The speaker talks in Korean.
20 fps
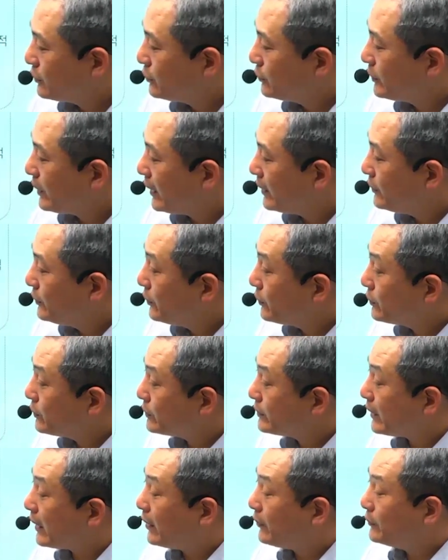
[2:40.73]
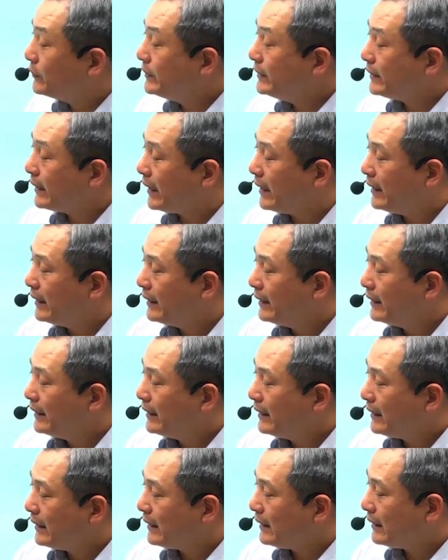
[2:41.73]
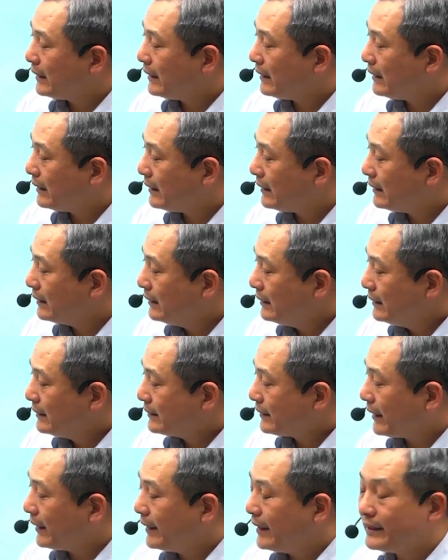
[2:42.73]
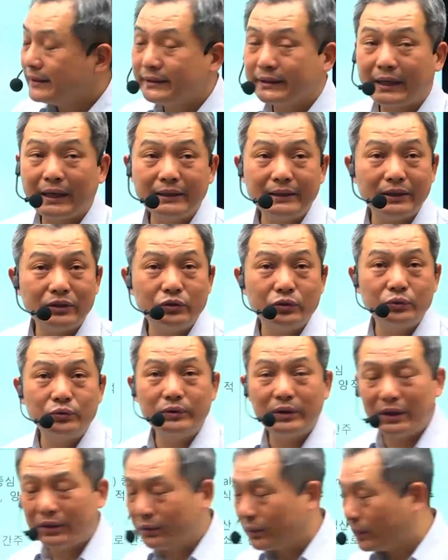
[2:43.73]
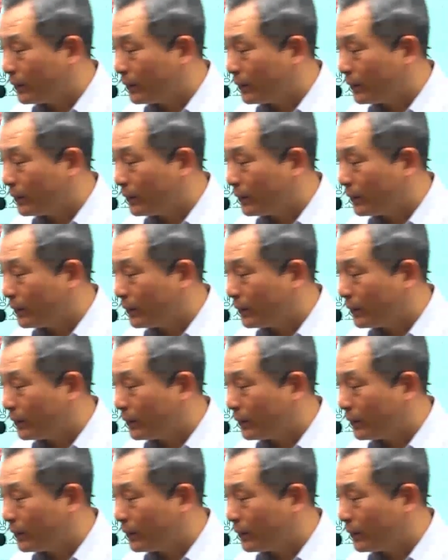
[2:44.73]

수단, 요소, 자원이다. 아, 사회에서 가장 중요한